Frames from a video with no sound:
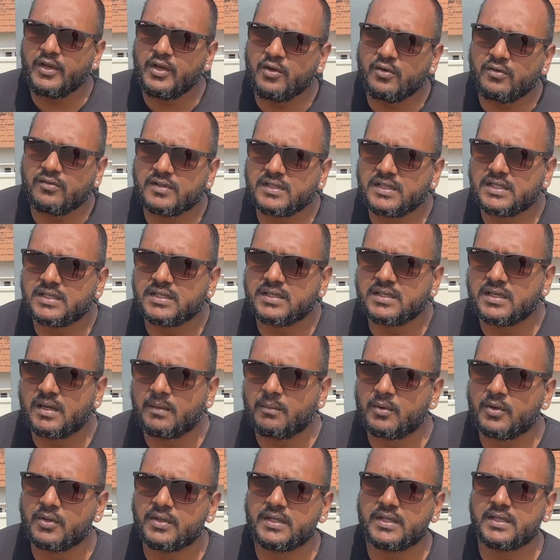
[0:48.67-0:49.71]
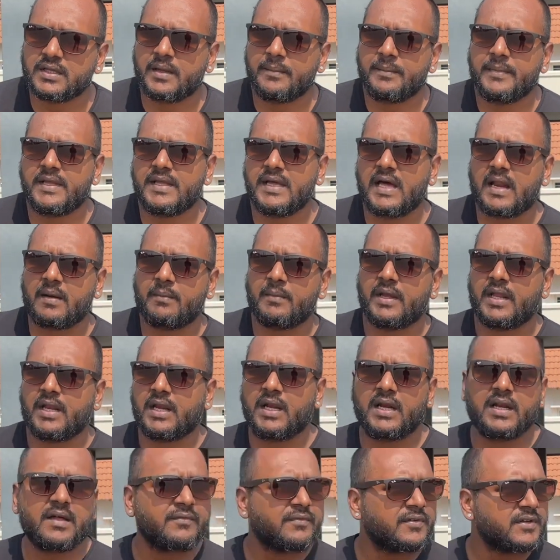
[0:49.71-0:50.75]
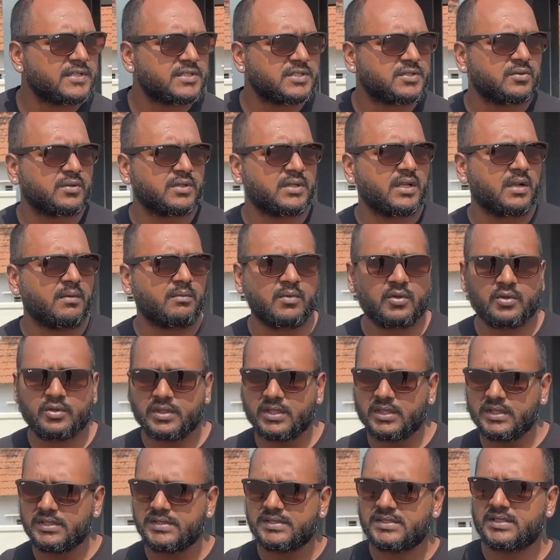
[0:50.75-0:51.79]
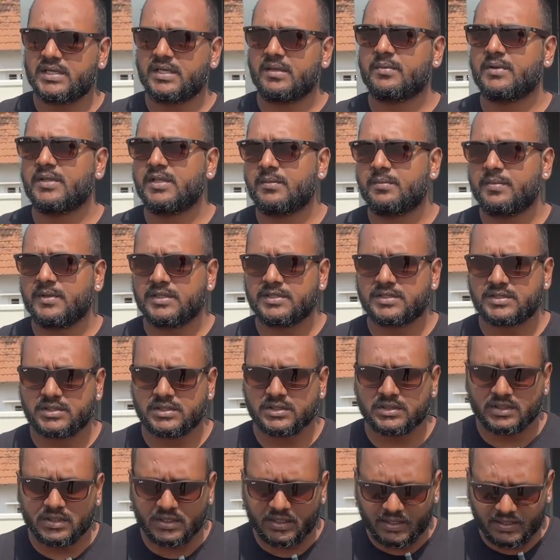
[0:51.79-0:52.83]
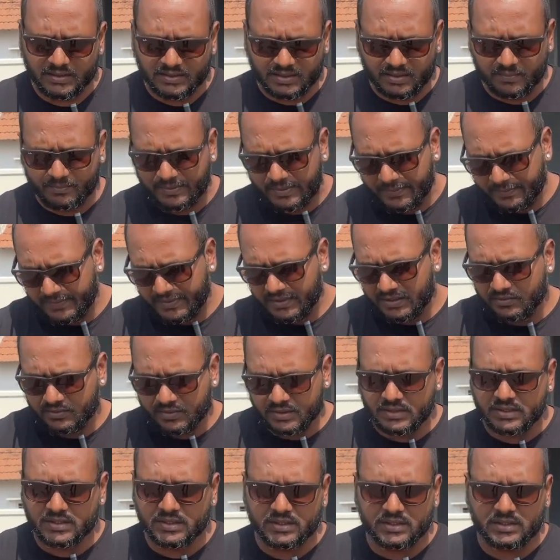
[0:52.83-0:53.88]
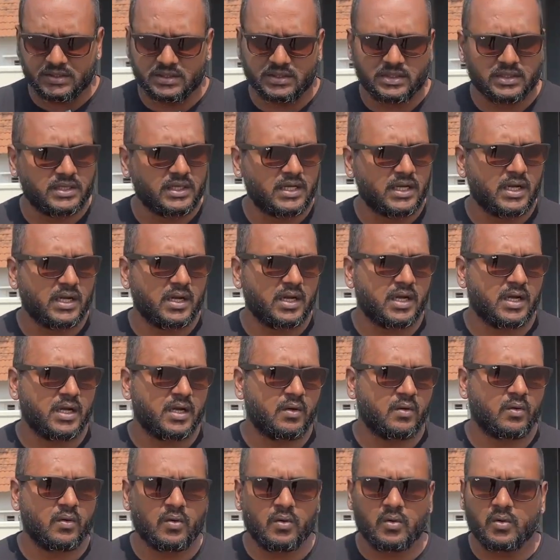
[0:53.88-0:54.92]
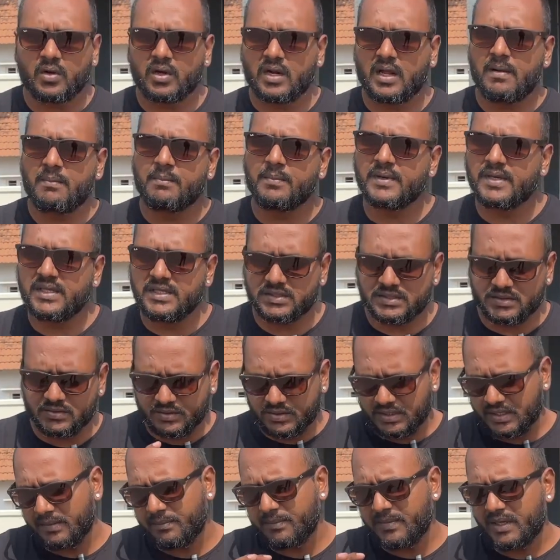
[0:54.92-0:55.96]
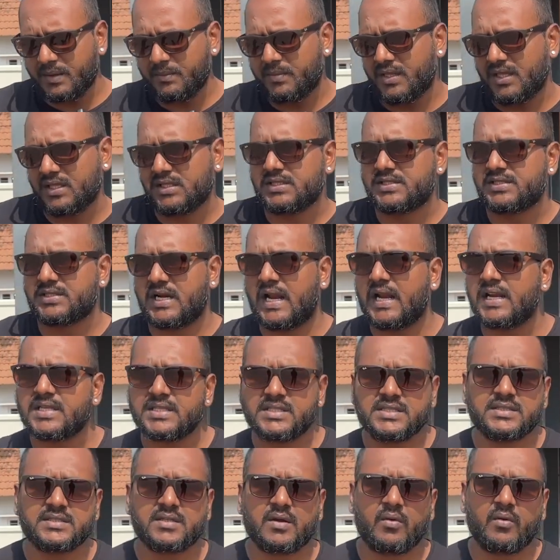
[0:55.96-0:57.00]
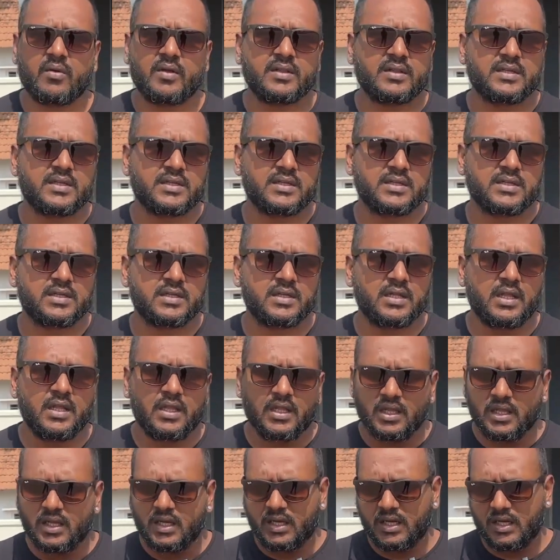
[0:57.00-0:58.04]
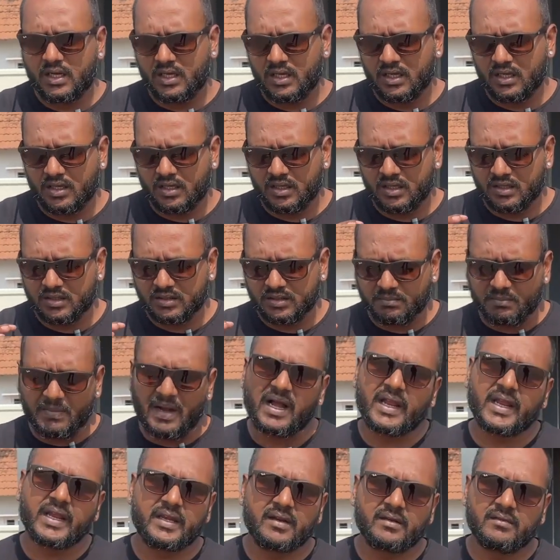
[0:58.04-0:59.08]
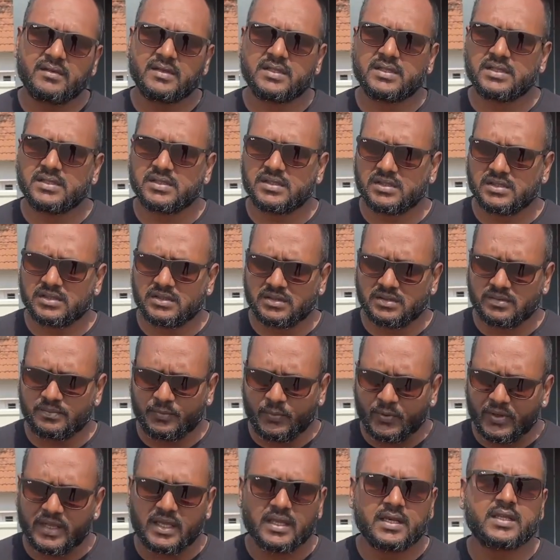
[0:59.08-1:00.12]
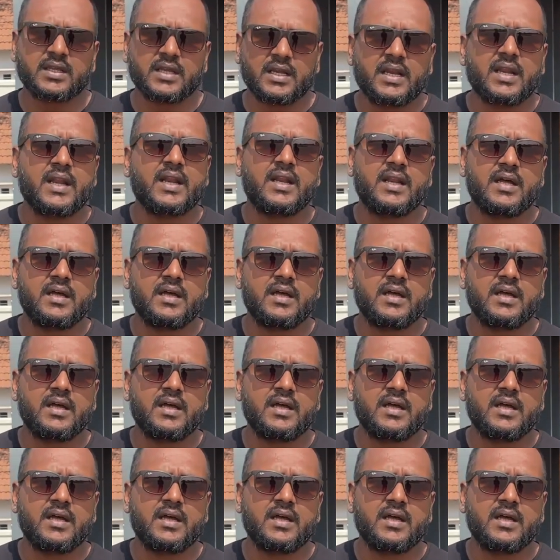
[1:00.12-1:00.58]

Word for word: வீடியோ வந்து நம்ம வந்து எப்படி ஆரம்பிக்கலாம்னா ஃபர்ஸ்ட் வந்து நம்ம வந்து ஹிஸ்ட்ரியை பற்றி பேசிட்டு அதுக்கப்புறமேல வந்து ஒரு ஒரு கம்பெனிஸ் வந்து எப்படி எப்படி அந்த ஸ்ட்ராட்டஜிஸ் அவங்க வந்து இந்த மார்க்கெட்டை வந்து பிடிக்கிறதுக்கு